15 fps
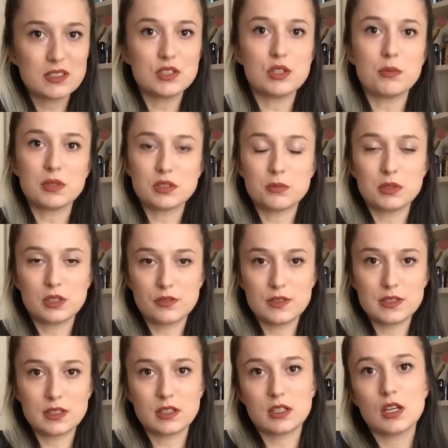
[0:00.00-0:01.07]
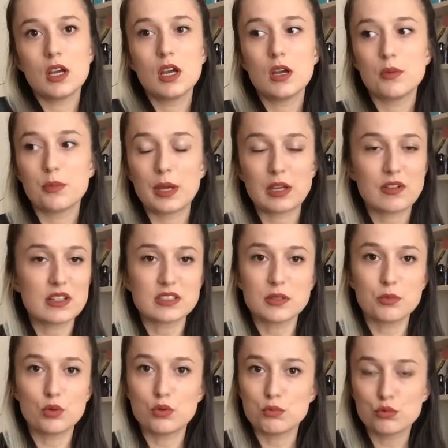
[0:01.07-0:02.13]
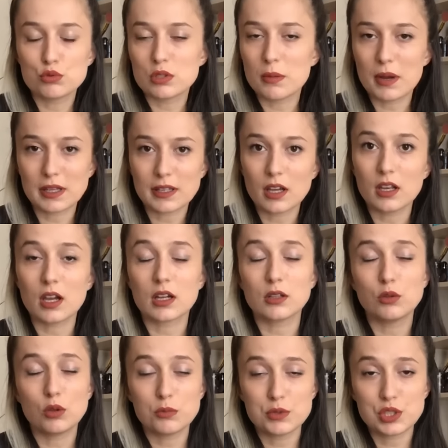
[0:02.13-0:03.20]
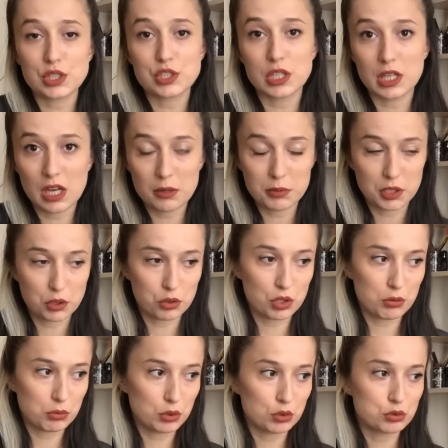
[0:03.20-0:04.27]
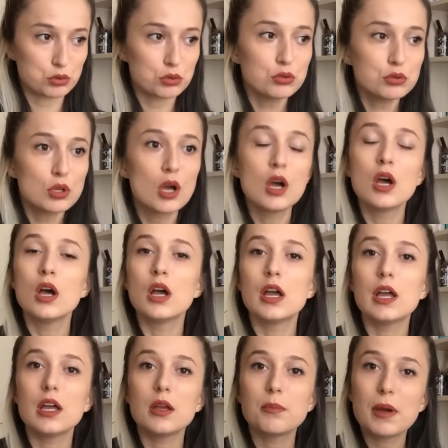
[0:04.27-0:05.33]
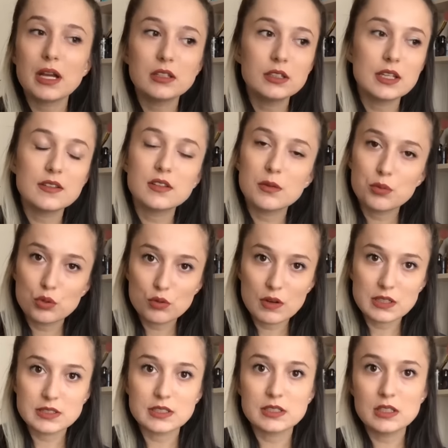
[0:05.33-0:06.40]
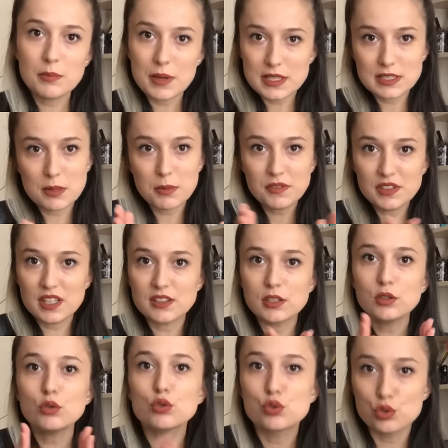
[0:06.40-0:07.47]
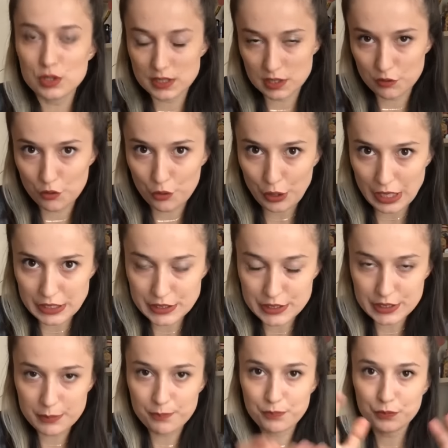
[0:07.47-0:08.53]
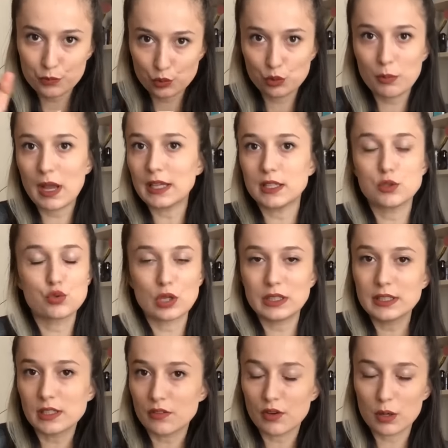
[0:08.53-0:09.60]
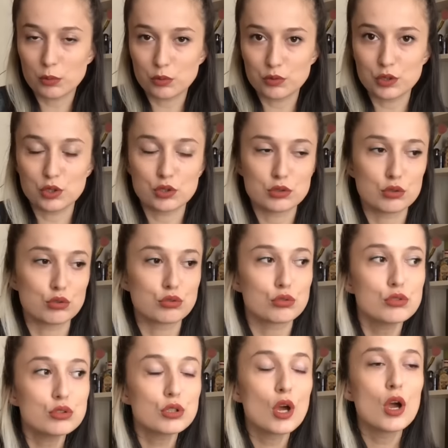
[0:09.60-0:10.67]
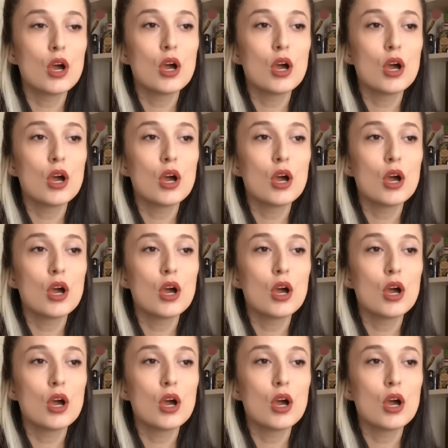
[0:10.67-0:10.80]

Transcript: siz işte matematik, fizik pek fazla bölümünüzle belki alakalı olmayacak şeyler bile görebiliyorsunuz. Ee, ben Yeditepe Üniversitesi'nde beslenme ve diyetetik 3. sınıf öğrencisiyim. Bunu belki şu an ilk defa bu videoyu izliyorsunuz.